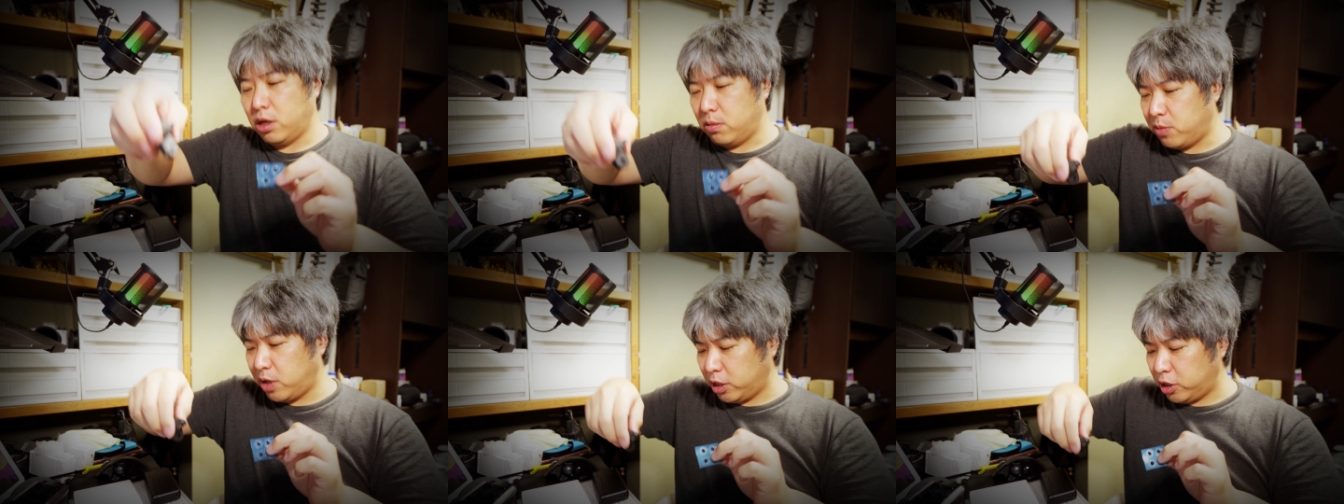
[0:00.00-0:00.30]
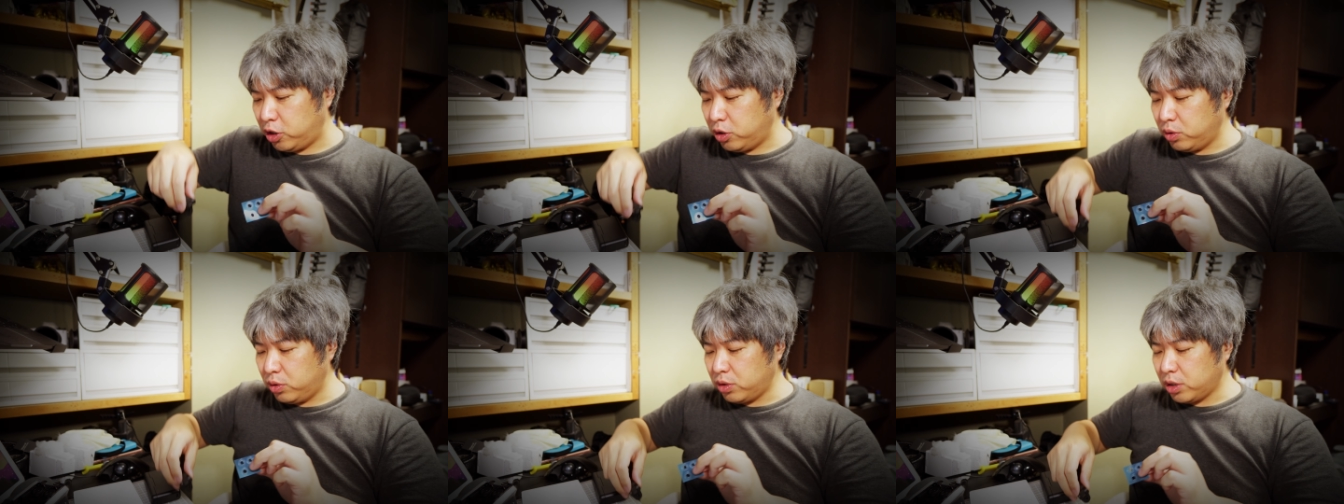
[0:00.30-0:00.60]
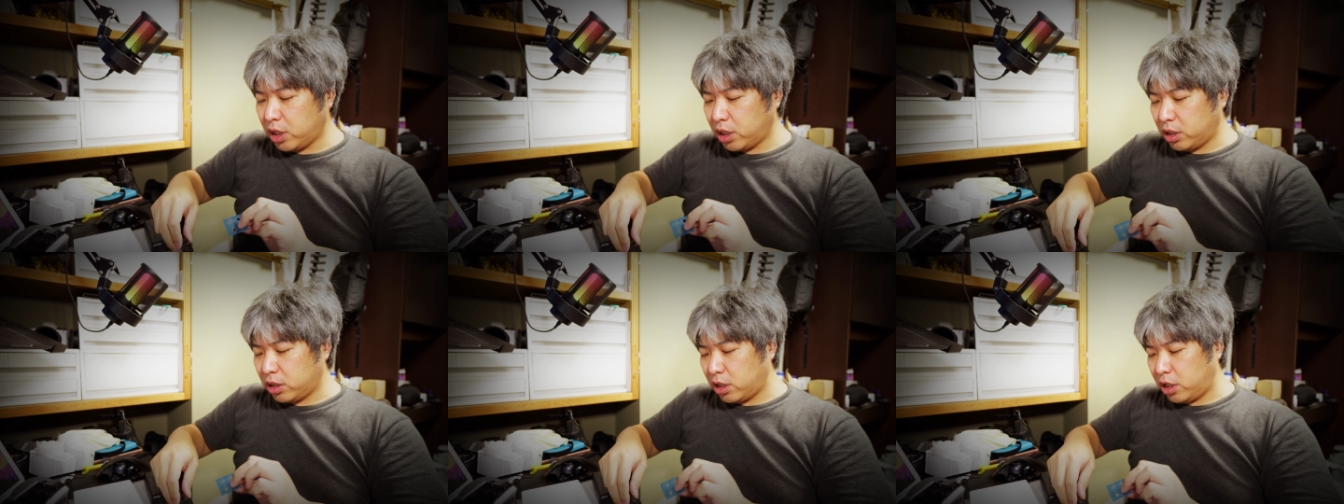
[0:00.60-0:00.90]
まあ、緩
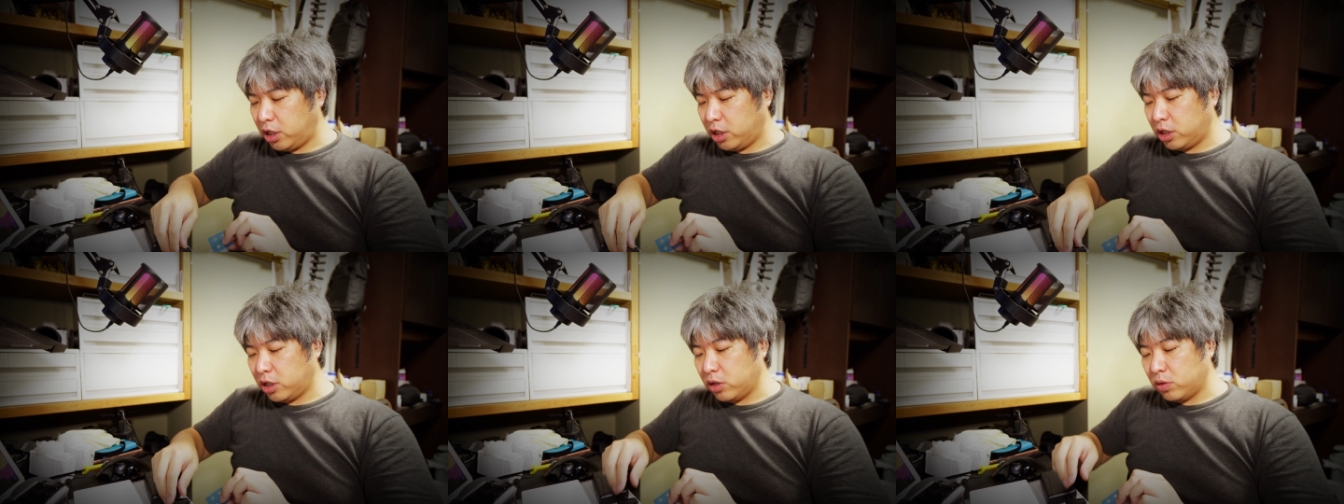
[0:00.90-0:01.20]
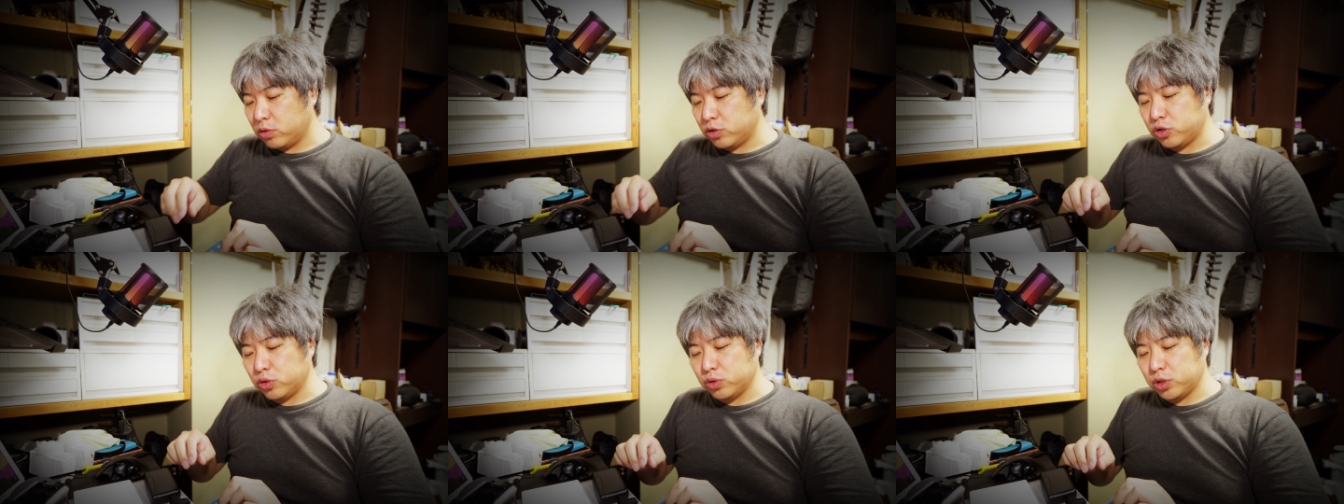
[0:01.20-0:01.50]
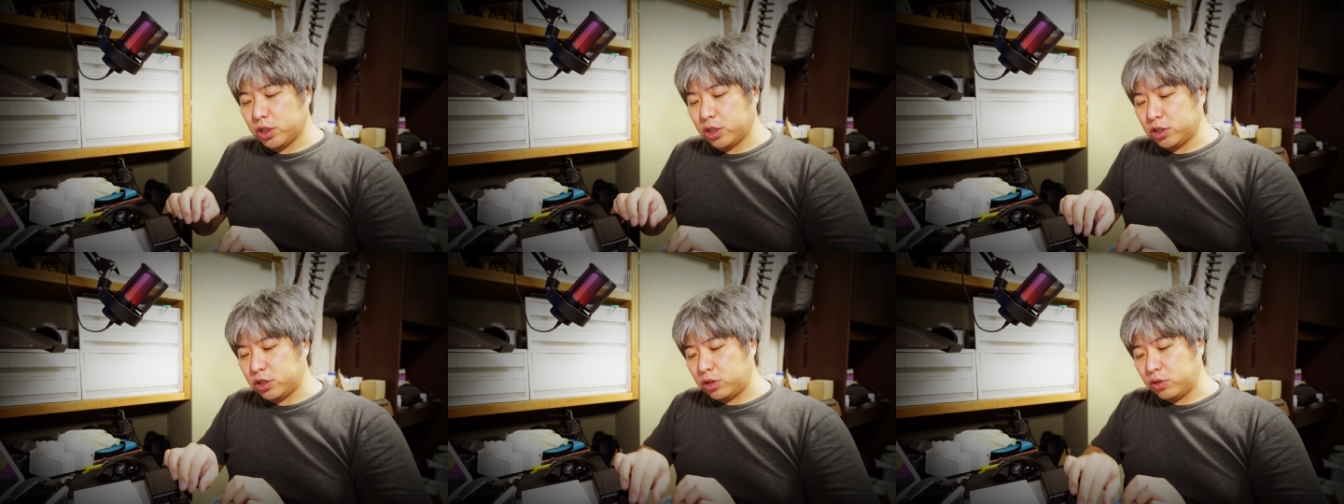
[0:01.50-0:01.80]
かったりっていうのを調
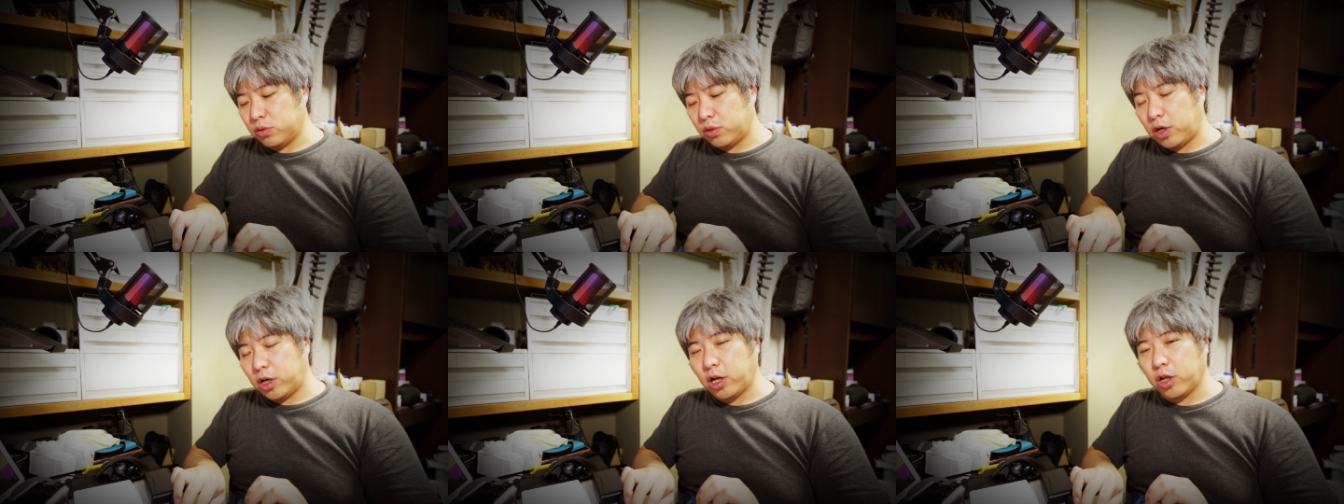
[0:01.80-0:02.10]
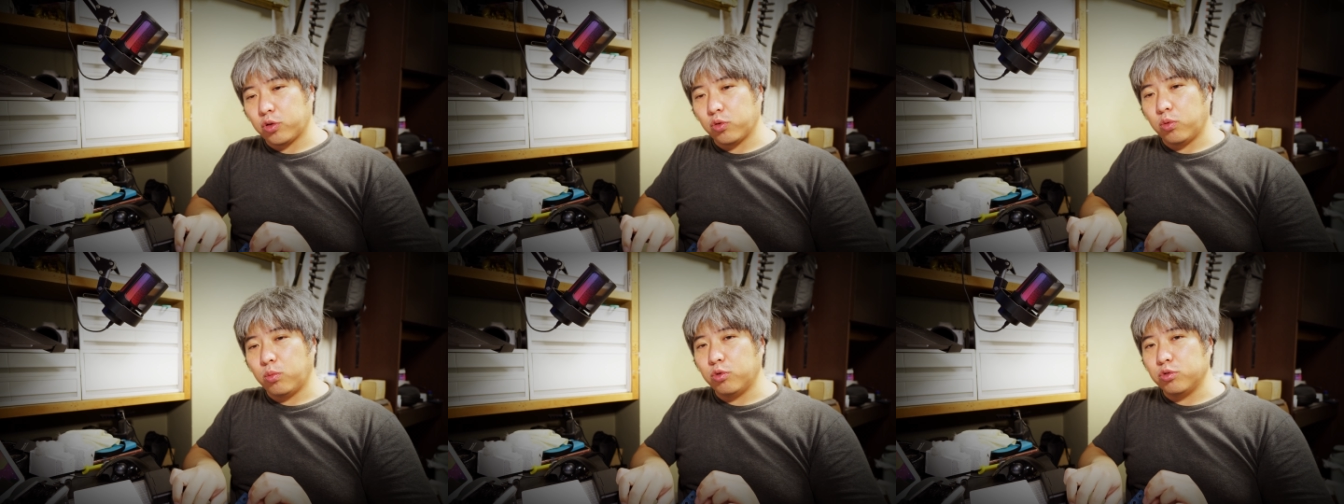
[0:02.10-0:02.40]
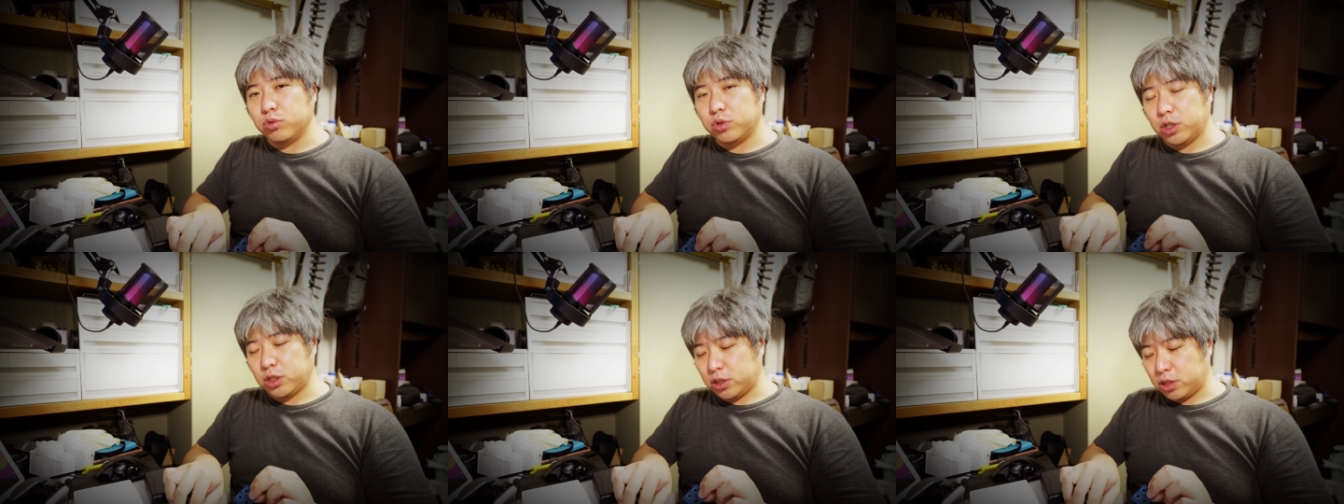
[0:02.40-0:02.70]
整するのかなと思う
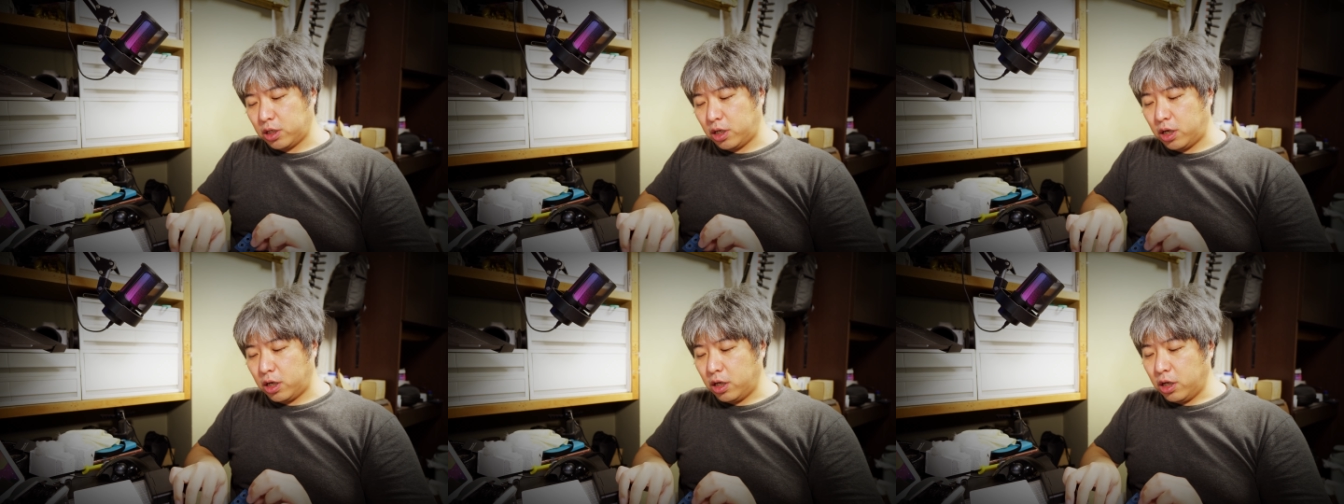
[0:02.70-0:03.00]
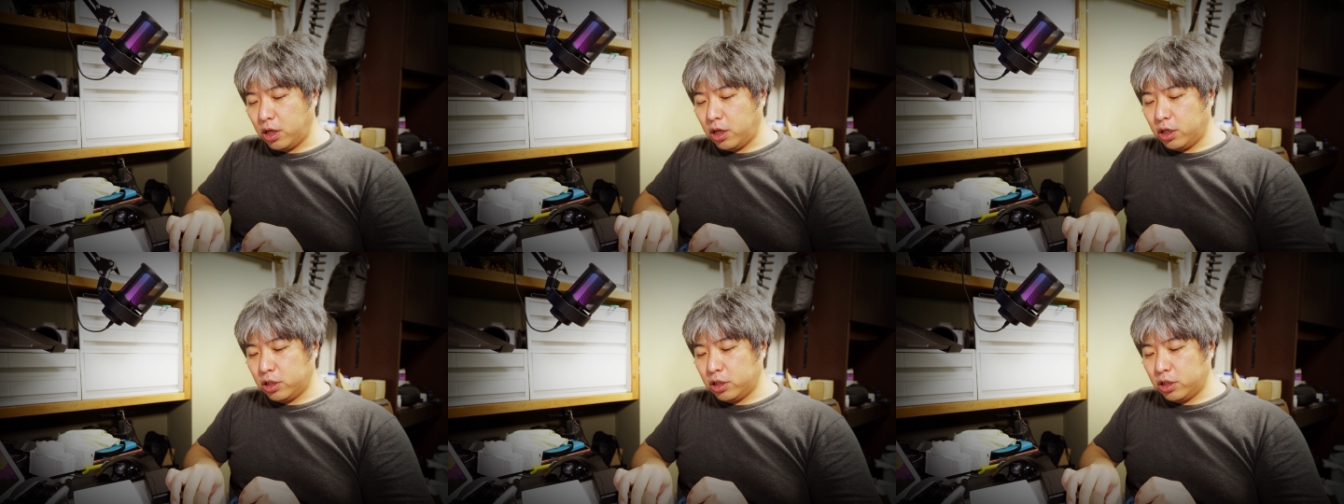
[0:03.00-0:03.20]
んですが、